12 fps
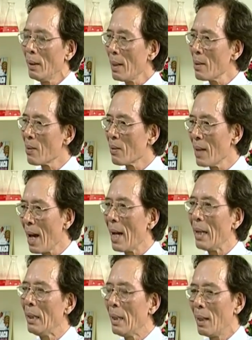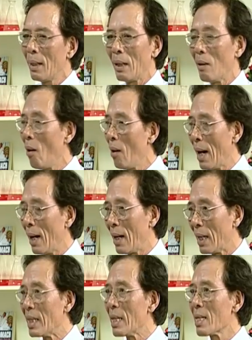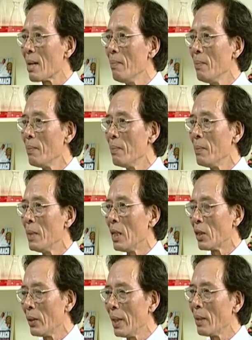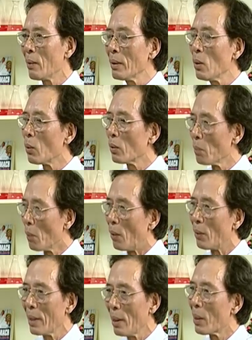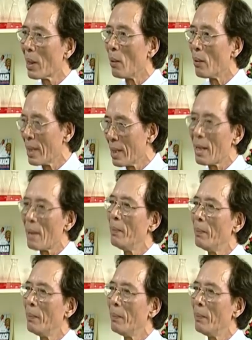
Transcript: Tác dụng thứ hai là họ hàng gần nhân sâm cho nên có tác dụng bổ theo kiểu nhân sâm.